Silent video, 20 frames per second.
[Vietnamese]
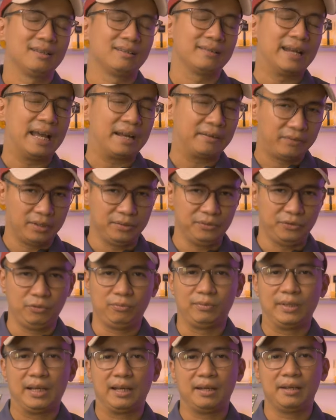đa phần
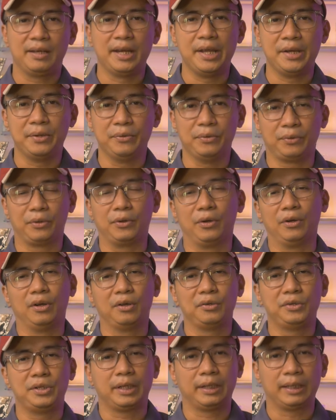chúng ta đều
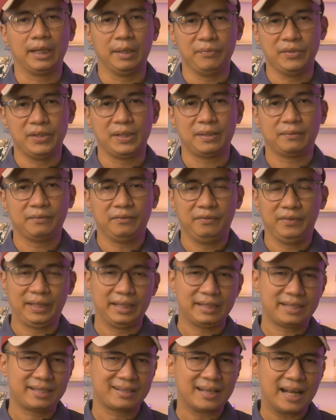có những cái cảm nhận về
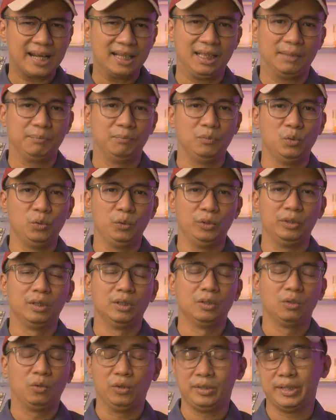cái style làm mùi
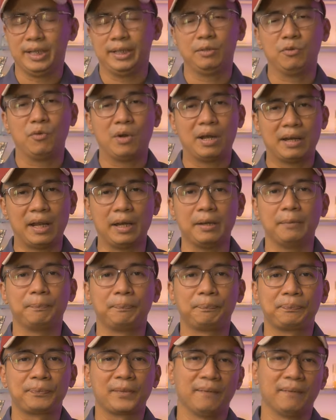của nhà nước hoa này
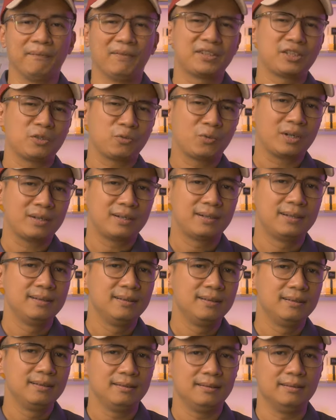và trong quá
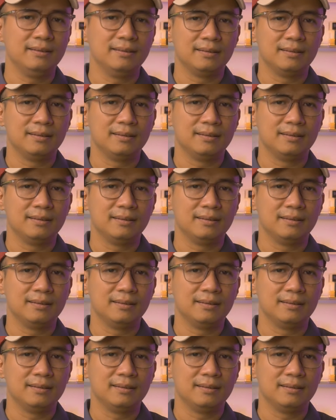khứ